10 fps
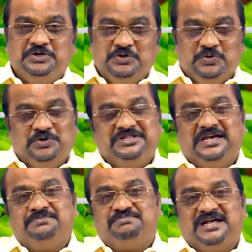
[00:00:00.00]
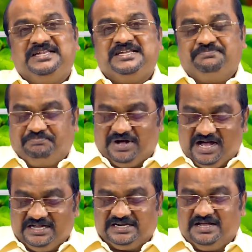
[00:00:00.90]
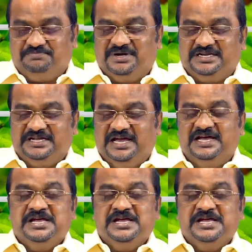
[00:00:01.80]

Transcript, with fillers: யூத மத பாரம்பரிய